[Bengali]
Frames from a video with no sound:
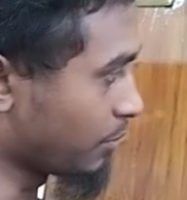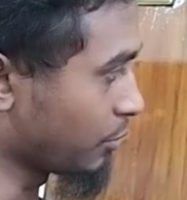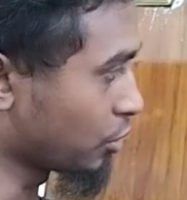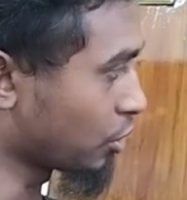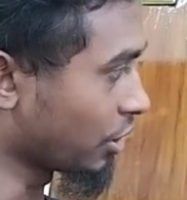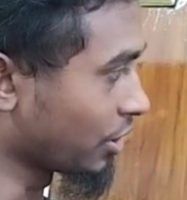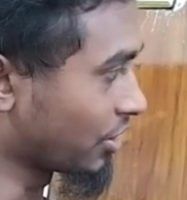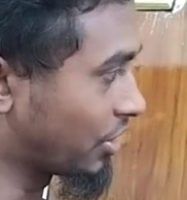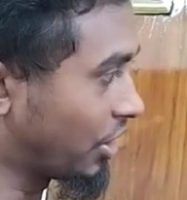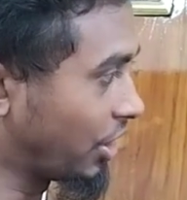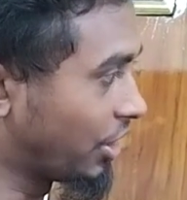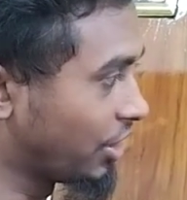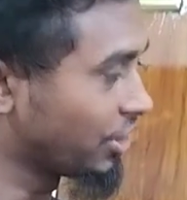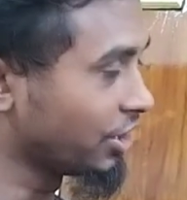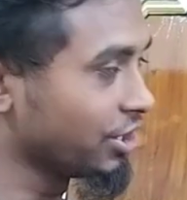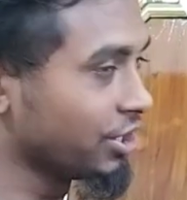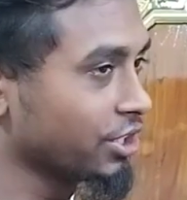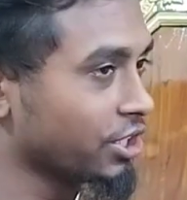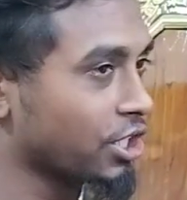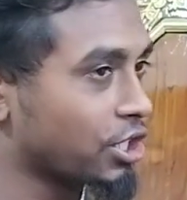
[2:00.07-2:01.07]
টাকার ভিতরে থ্রি
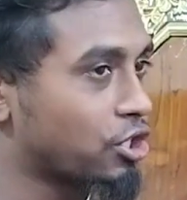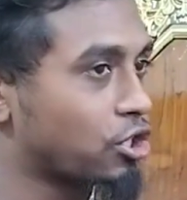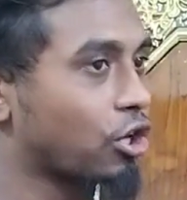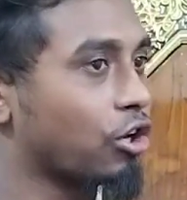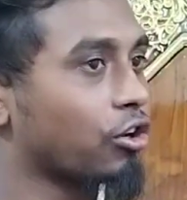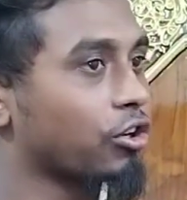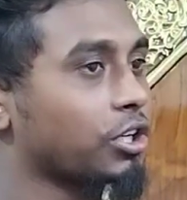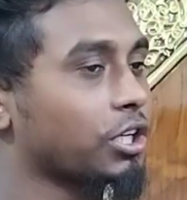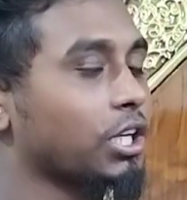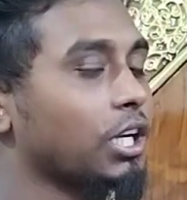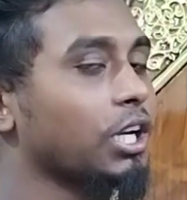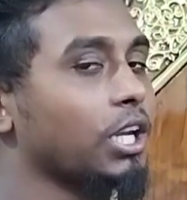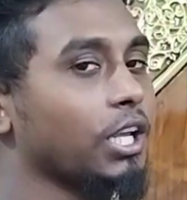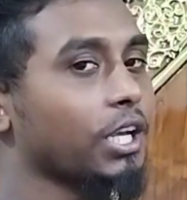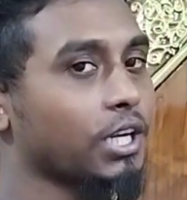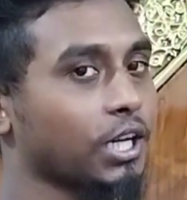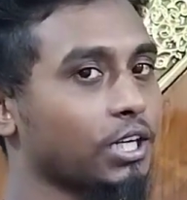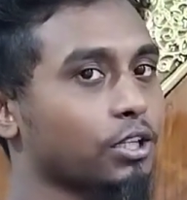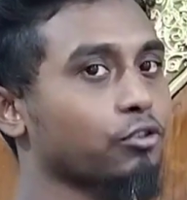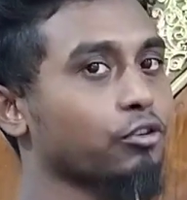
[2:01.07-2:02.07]
ডিজাইন সহকারে
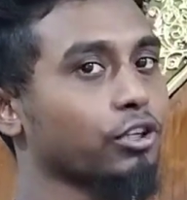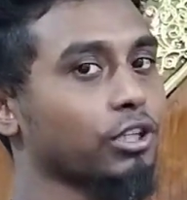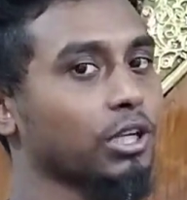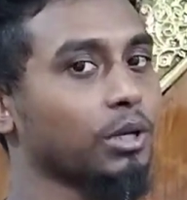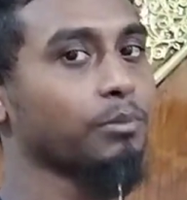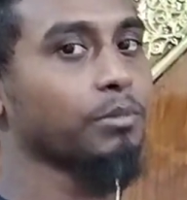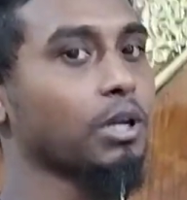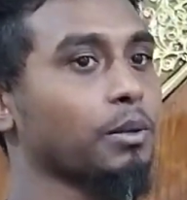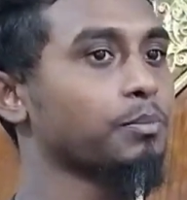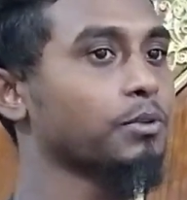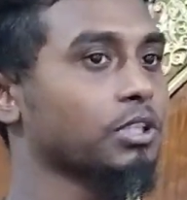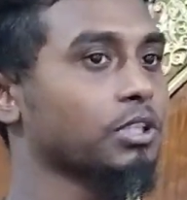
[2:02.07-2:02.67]
লেকার করে আমরা